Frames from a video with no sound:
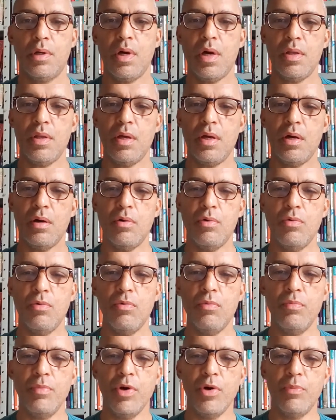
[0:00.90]

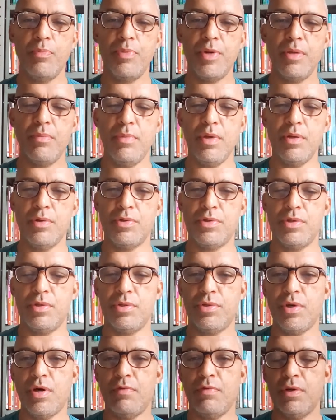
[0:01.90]
canal, meu primeiro
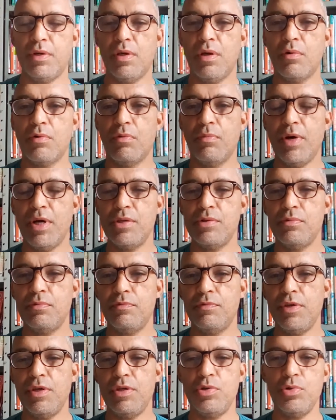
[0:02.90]
centavo aqui com mais
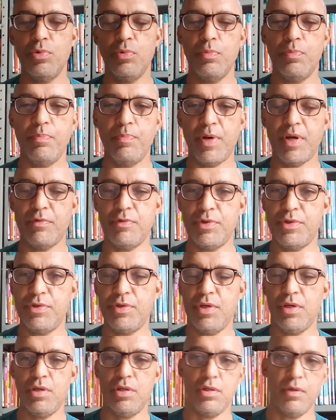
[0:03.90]
um vídeo para
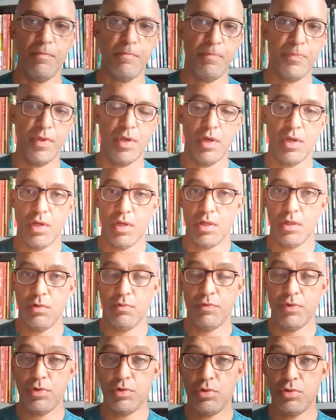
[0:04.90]
vocês. E
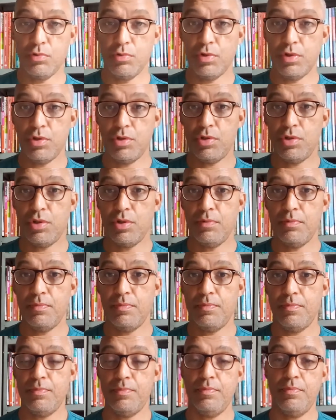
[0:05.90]
o vídeo de hoje
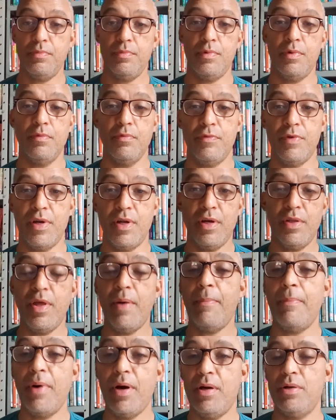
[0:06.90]
vamos falar
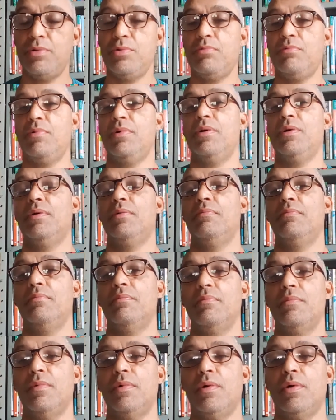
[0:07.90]
da Páscoa.
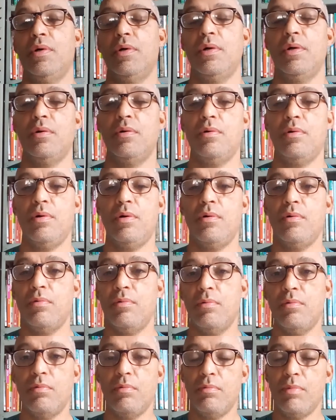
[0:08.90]

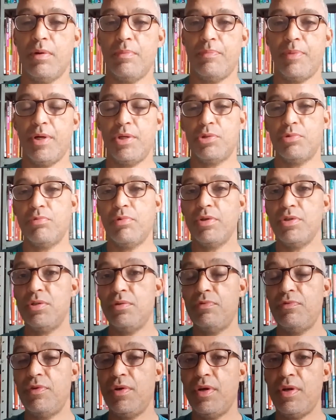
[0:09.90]
Uma Páscoa
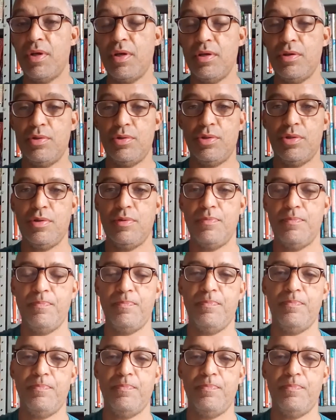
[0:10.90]
diferente.